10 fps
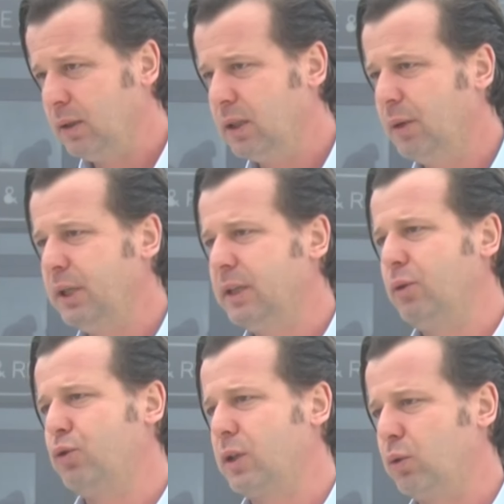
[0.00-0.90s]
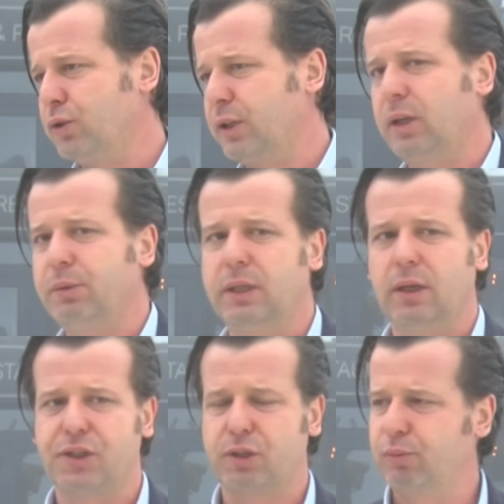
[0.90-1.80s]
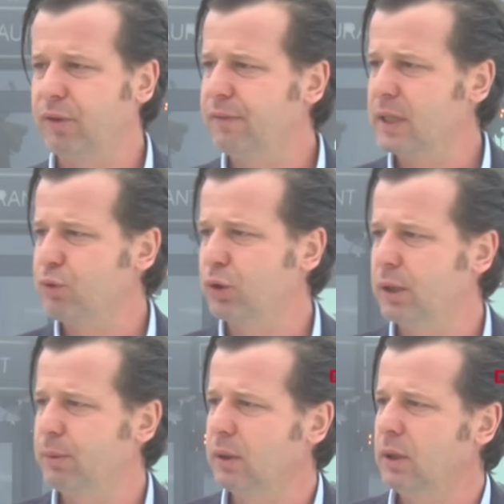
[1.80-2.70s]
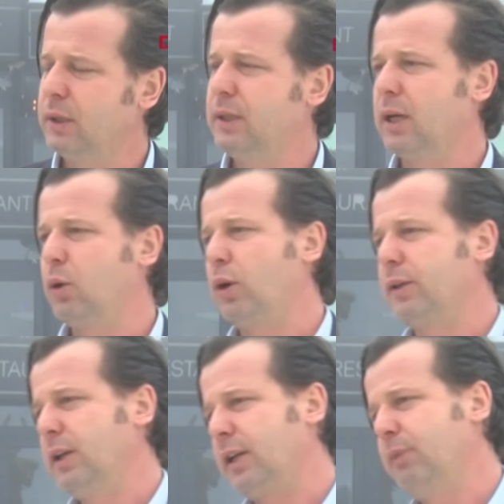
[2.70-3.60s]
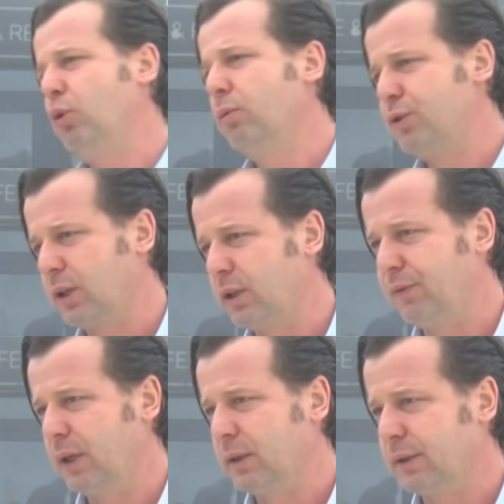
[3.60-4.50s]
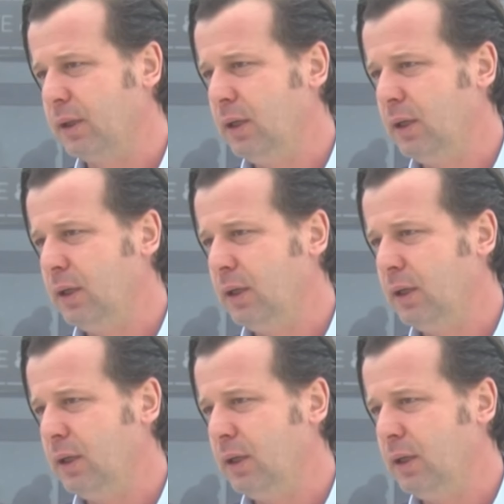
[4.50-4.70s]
Tabii ki de yüksek olacak. Tabii ki de açık ve fast food gibi diğer lokantalar gibi olmayacaktır fiyatları.